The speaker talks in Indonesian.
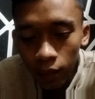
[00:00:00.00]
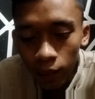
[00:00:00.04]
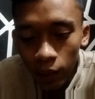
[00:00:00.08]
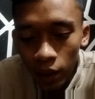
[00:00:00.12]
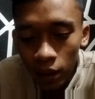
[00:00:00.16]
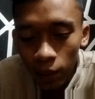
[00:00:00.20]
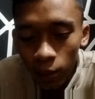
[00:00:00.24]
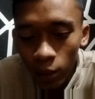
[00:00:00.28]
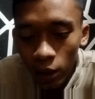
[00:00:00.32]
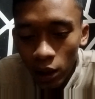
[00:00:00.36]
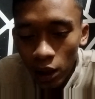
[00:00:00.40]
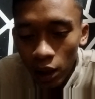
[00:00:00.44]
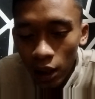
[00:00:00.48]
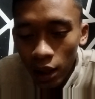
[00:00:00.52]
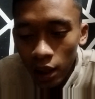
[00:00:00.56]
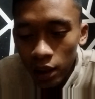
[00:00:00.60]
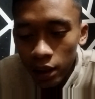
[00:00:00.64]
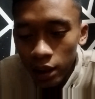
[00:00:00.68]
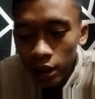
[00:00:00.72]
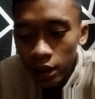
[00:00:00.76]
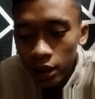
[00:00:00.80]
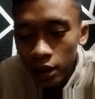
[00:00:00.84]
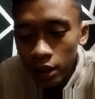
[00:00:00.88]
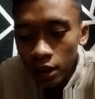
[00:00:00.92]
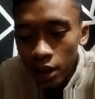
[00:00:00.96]
Pada pertandingan
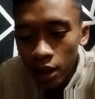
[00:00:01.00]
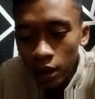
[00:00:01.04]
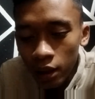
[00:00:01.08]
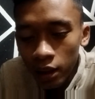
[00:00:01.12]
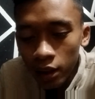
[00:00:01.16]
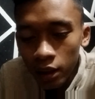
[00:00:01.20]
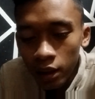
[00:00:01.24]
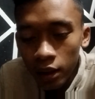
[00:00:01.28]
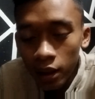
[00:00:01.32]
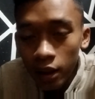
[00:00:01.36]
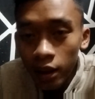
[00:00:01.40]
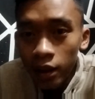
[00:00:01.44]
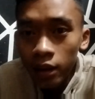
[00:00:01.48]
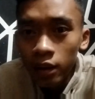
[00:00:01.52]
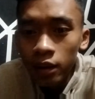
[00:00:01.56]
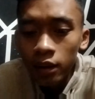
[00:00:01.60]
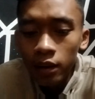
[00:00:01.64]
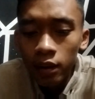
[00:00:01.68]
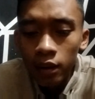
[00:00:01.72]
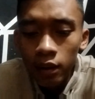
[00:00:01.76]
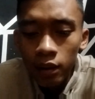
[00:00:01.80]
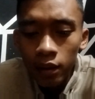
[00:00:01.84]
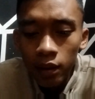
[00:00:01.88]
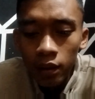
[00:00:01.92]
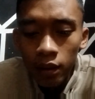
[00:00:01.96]
kali ini
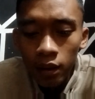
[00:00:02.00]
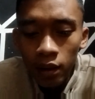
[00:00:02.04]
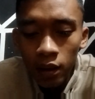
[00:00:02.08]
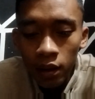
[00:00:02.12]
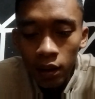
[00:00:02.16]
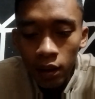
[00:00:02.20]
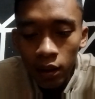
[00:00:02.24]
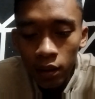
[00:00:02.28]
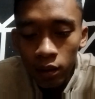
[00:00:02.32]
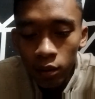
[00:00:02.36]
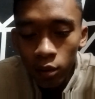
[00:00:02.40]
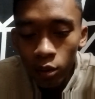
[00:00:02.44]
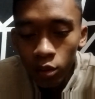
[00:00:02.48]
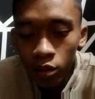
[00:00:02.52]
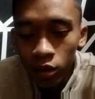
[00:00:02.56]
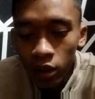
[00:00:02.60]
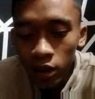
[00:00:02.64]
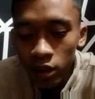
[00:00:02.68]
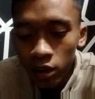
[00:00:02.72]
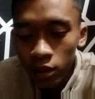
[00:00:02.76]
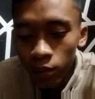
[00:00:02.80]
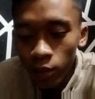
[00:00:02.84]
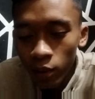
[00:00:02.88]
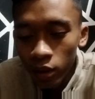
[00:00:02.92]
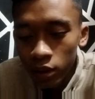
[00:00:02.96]
Argentina
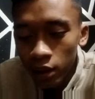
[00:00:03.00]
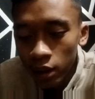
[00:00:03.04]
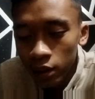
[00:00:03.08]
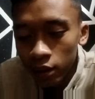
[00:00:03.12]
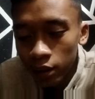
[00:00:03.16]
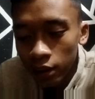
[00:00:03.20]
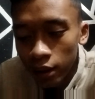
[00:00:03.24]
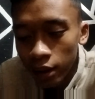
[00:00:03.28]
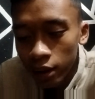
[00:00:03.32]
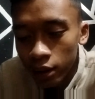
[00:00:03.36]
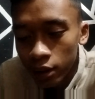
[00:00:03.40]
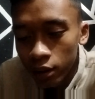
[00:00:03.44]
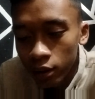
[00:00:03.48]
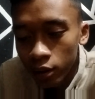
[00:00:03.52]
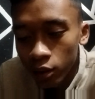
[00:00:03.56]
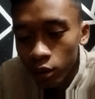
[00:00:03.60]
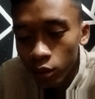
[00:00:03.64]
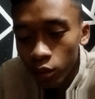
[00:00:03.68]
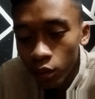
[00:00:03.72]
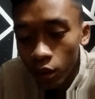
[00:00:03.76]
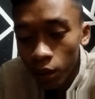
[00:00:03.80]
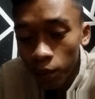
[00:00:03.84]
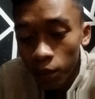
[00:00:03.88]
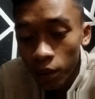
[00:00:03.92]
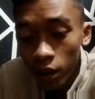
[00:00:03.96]
sukses
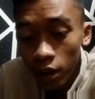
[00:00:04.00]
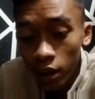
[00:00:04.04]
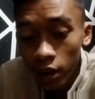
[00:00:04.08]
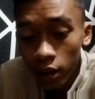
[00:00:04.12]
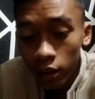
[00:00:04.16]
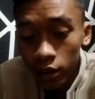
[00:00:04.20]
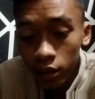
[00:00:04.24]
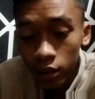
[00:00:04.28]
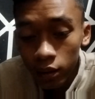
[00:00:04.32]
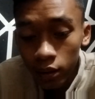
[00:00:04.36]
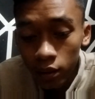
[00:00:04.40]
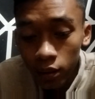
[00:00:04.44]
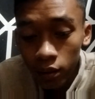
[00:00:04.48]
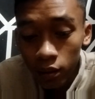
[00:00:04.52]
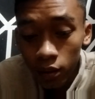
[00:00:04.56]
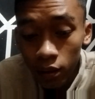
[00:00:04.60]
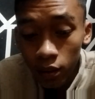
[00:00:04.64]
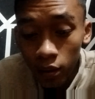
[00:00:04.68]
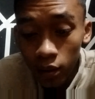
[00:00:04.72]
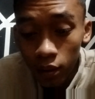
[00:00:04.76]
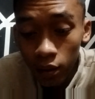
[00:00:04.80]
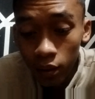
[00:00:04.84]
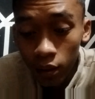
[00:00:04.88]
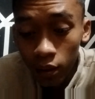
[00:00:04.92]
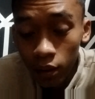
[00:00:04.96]
melesatkan 12
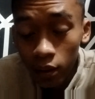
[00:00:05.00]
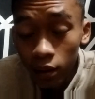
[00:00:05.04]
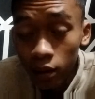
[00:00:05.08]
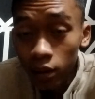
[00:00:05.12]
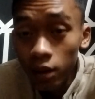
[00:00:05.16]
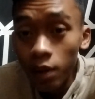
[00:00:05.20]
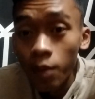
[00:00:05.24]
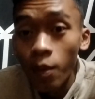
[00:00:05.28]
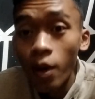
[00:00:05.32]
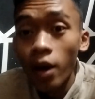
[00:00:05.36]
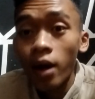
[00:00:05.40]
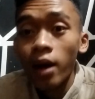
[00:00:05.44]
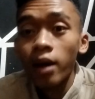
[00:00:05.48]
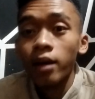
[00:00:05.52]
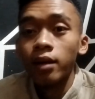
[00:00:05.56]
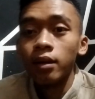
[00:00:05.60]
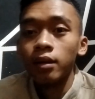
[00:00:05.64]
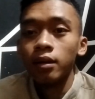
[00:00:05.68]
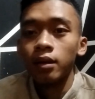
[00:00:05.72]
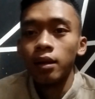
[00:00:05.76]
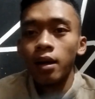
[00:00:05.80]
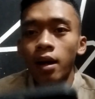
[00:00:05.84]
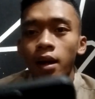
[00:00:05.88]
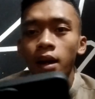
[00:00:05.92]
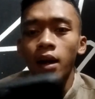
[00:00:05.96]

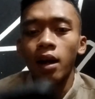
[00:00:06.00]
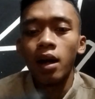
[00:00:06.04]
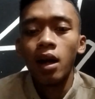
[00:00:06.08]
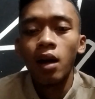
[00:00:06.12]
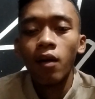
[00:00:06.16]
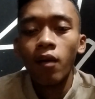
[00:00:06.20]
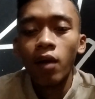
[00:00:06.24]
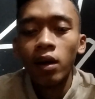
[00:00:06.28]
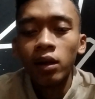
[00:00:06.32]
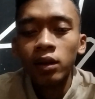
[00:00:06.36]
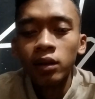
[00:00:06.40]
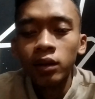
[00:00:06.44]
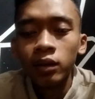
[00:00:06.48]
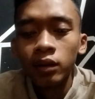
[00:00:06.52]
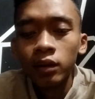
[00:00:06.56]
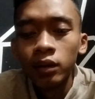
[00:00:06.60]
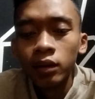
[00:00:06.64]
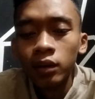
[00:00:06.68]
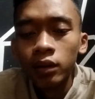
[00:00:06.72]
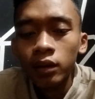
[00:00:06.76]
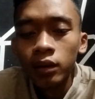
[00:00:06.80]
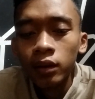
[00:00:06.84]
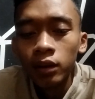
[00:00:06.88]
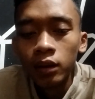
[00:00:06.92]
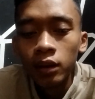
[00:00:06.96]
tembakan ke arah gawang
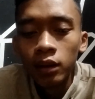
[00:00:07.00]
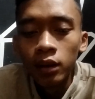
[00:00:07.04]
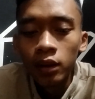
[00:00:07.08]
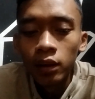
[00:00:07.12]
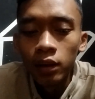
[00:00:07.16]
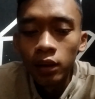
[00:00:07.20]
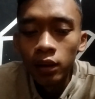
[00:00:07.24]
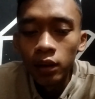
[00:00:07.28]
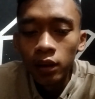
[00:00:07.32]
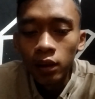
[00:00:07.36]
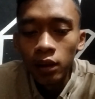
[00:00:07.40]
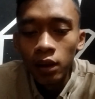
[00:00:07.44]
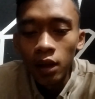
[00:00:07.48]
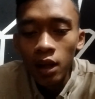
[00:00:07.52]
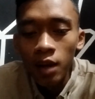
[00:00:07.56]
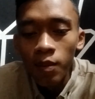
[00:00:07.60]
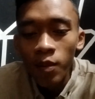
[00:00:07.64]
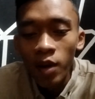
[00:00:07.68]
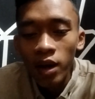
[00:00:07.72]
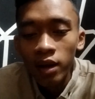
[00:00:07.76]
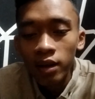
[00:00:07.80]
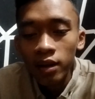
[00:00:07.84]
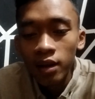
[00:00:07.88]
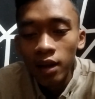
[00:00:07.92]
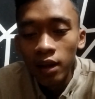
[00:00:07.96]
5
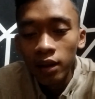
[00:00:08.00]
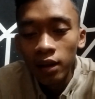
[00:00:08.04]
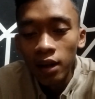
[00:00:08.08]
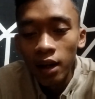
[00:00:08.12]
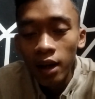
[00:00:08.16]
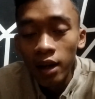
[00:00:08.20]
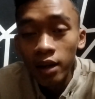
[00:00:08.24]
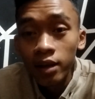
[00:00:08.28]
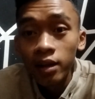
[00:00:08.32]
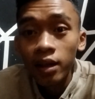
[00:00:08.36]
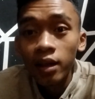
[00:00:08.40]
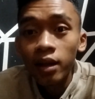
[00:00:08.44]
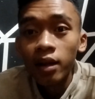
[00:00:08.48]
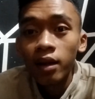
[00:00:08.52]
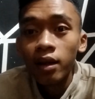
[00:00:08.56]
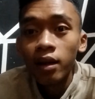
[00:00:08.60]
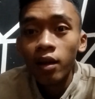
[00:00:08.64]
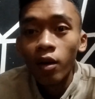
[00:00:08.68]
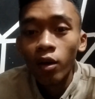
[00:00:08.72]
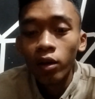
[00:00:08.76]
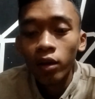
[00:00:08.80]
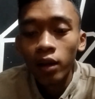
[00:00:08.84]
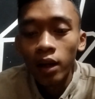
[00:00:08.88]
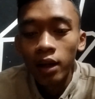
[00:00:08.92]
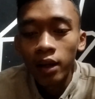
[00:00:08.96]

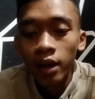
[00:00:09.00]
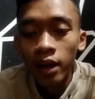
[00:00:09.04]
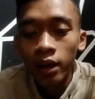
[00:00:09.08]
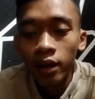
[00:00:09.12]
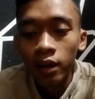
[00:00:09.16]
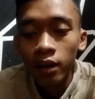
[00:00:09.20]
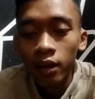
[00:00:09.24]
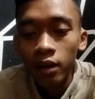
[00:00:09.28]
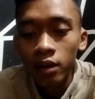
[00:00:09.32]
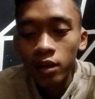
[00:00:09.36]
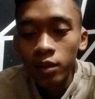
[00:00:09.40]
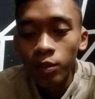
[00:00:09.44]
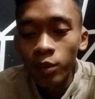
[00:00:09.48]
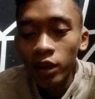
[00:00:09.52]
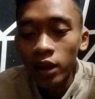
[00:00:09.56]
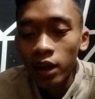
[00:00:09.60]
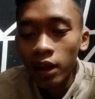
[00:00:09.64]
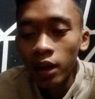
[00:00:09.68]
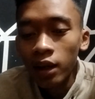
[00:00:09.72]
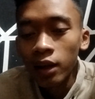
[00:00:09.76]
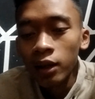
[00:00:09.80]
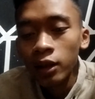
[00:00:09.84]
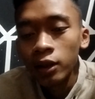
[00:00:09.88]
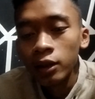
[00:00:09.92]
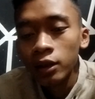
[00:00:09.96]
diantaranya on target
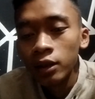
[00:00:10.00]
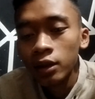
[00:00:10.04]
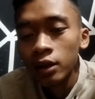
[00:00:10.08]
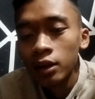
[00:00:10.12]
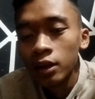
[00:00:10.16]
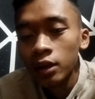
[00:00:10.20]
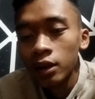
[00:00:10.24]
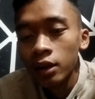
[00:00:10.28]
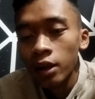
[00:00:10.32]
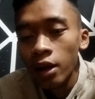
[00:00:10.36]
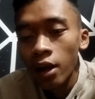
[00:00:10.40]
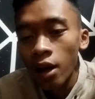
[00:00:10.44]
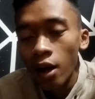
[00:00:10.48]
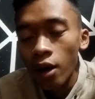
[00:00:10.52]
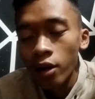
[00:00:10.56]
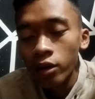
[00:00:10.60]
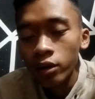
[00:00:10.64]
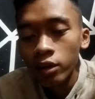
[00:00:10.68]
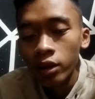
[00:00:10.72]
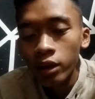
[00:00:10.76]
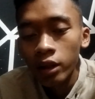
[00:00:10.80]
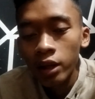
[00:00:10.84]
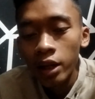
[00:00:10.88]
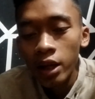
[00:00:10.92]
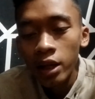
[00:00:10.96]
sementara
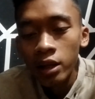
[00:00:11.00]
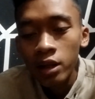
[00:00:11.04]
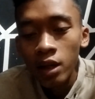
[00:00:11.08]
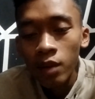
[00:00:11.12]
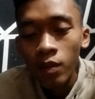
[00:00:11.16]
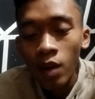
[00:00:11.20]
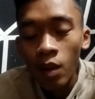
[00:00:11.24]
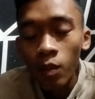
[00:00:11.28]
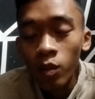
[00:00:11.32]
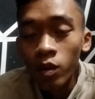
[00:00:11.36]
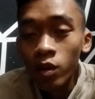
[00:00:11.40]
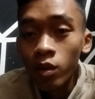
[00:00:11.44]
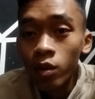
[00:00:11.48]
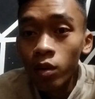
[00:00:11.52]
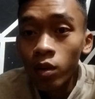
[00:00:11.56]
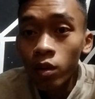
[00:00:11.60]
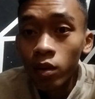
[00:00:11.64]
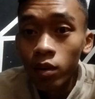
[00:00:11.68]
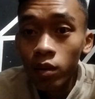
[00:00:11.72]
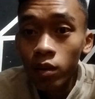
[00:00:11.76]
Australia hanya mampu